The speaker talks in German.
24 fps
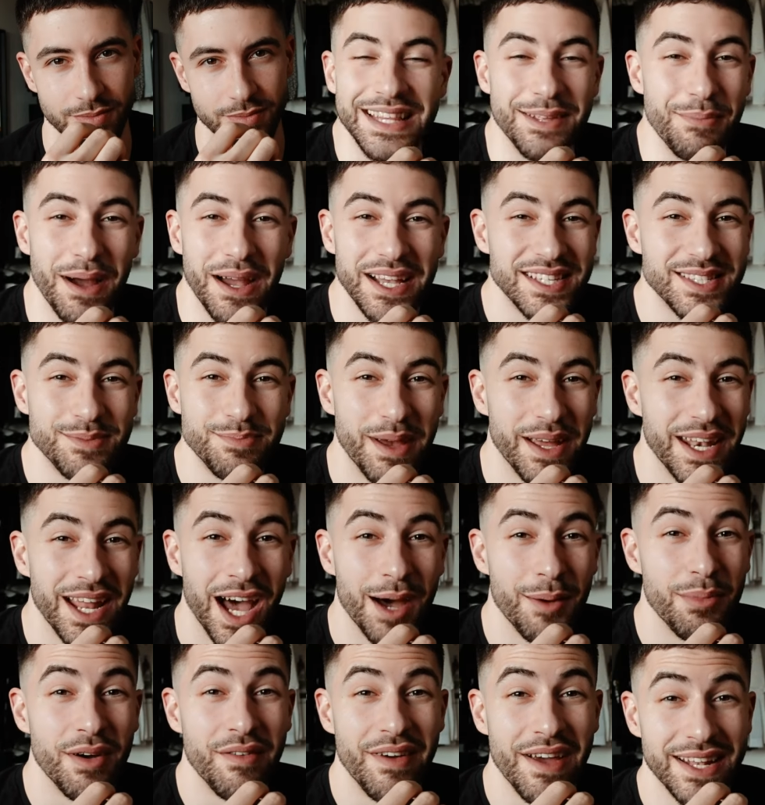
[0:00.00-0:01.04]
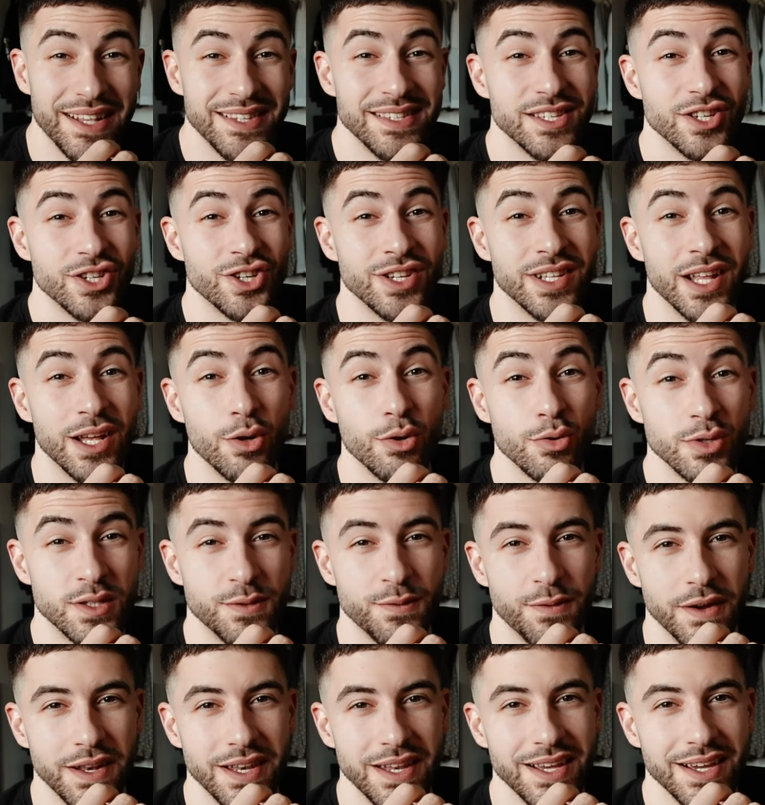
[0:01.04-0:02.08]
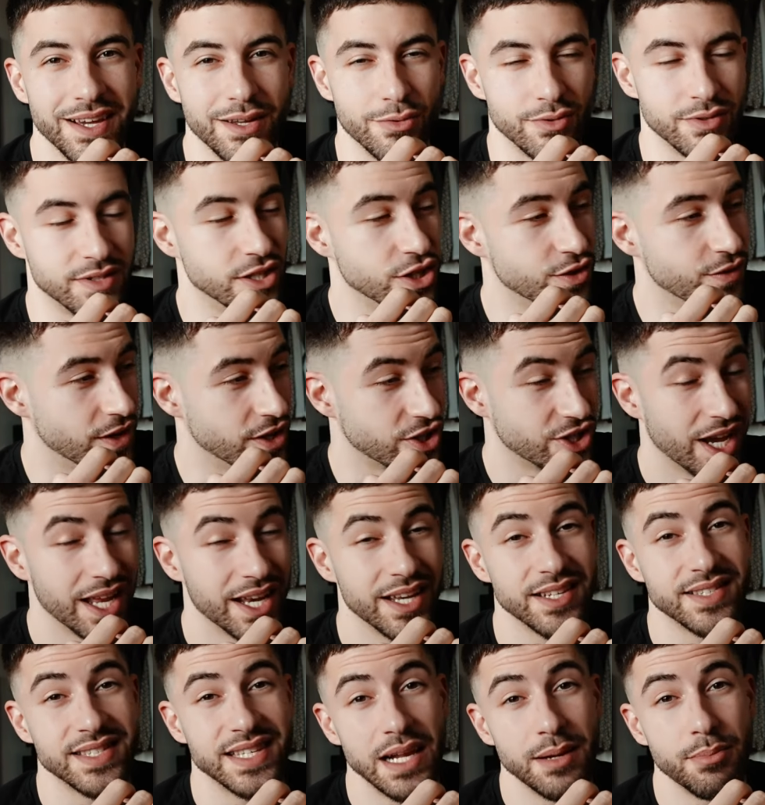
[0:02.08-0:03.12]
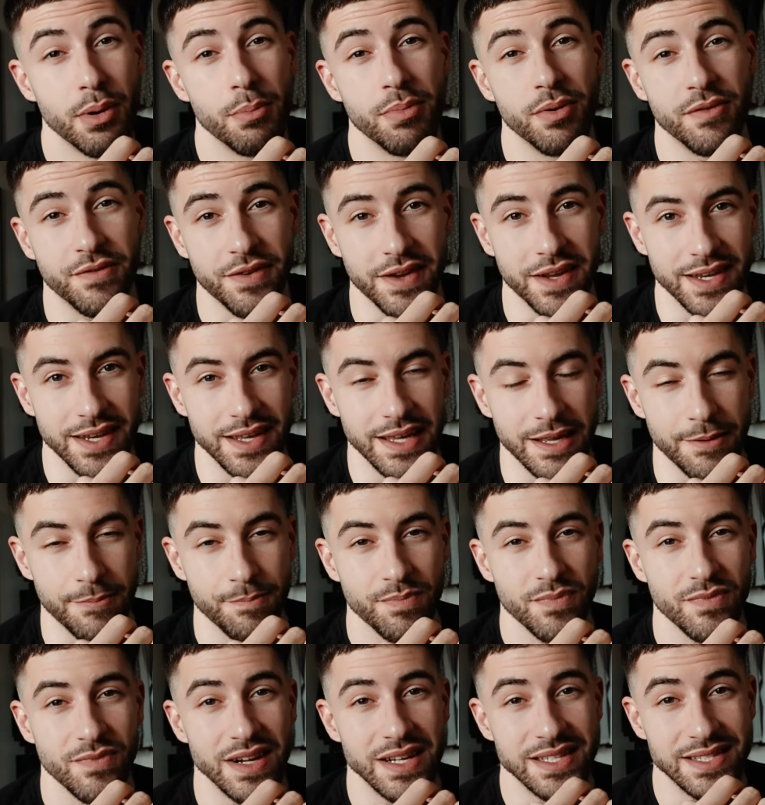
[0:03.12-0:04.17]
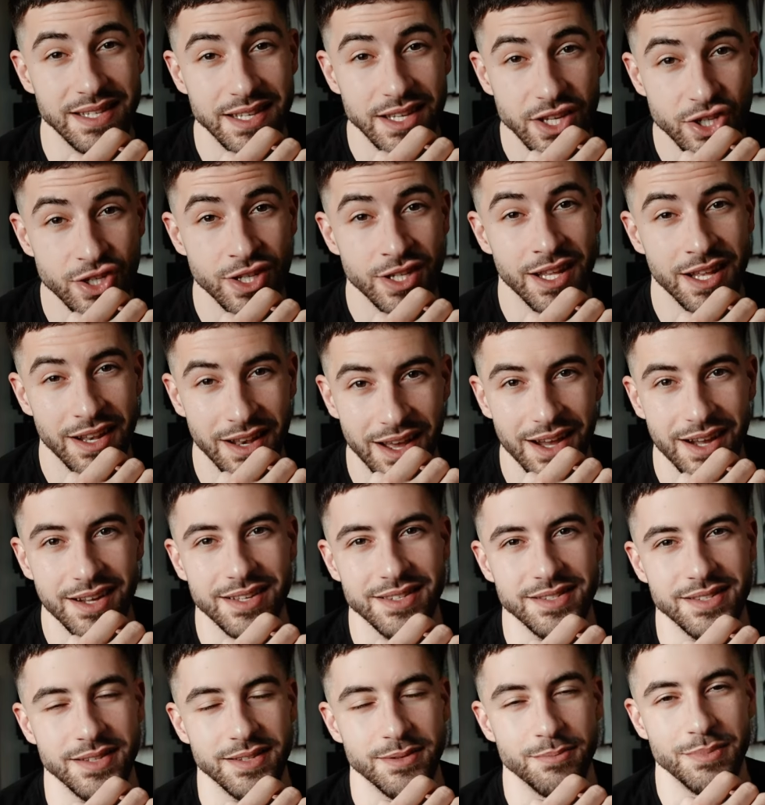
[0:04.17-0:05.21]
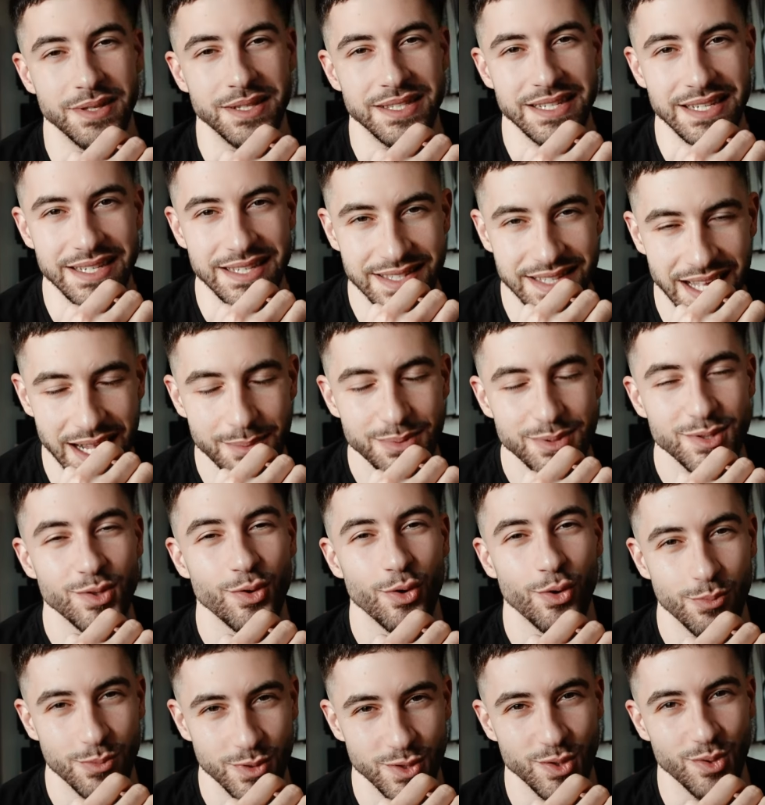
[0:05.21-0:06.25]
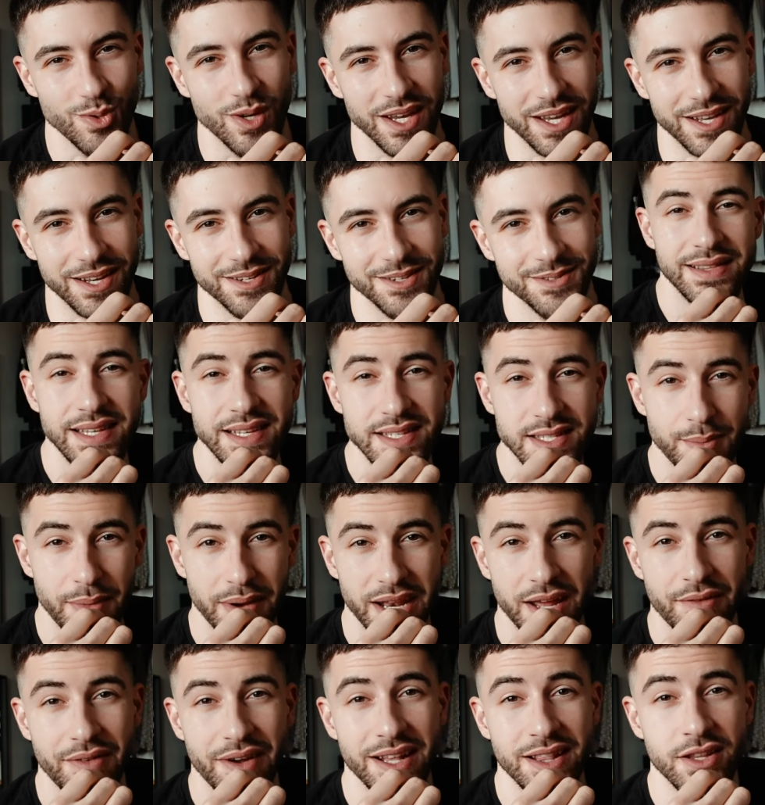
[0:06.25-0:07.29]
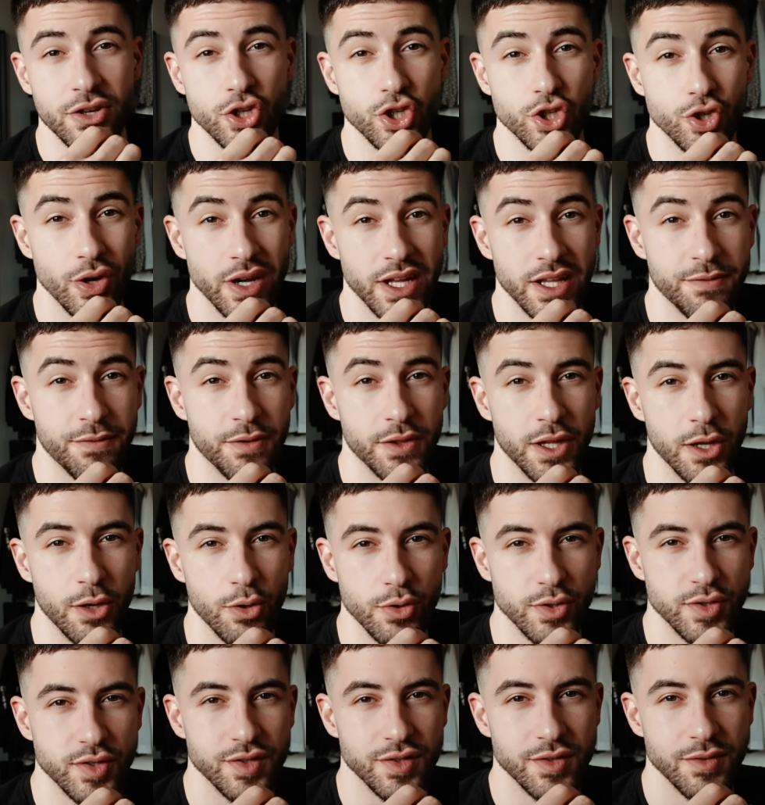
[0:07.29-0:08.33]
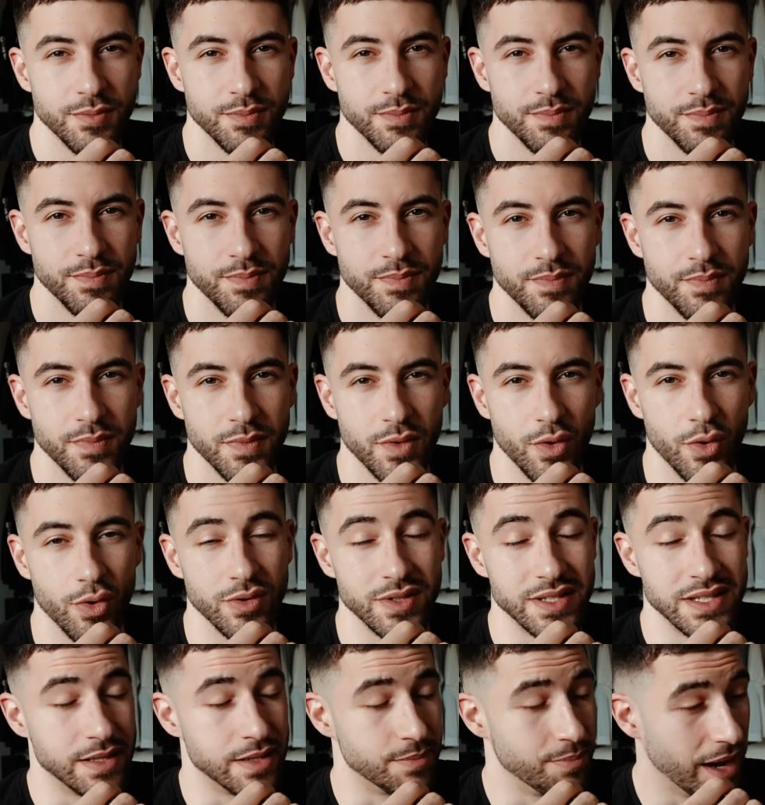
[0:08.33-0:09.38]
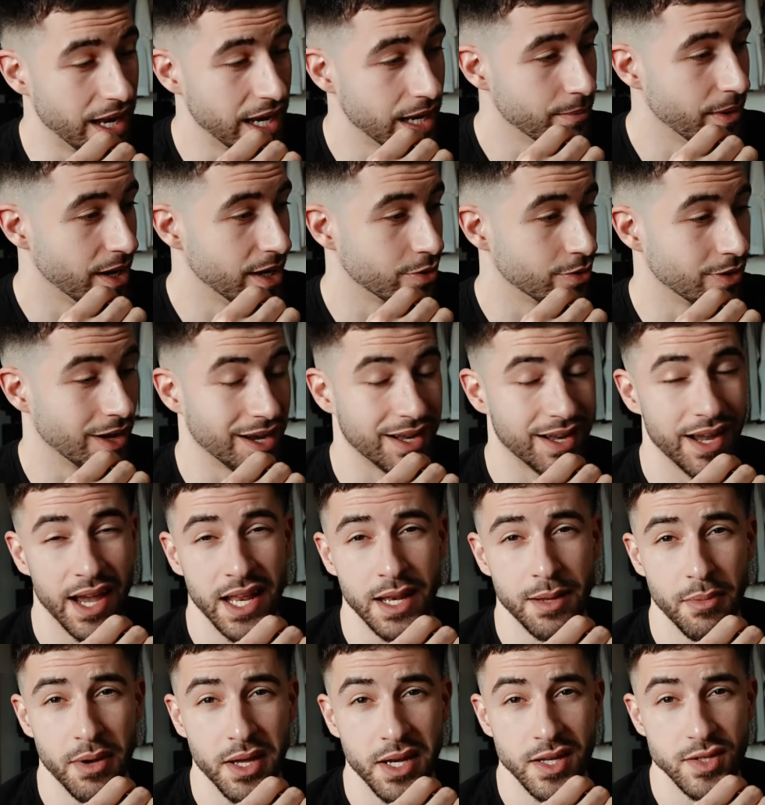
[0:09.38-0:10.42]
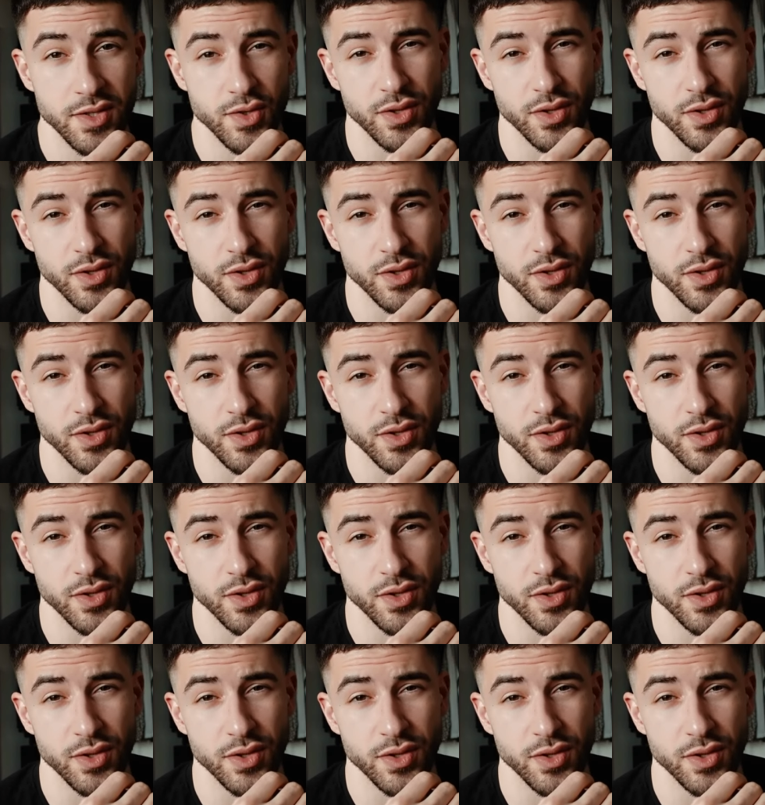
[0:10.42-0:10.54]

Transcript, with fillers: Die meisten Männer aber werden sich in der Lust verlieren und sich wahrscheinlich selber befriedigen, weil sie nicht in der Lage sind, mit sich selbst umzugehen. Diese Männer werden gesteuert von der Lust und sind meiner Meinung nach keine Männer,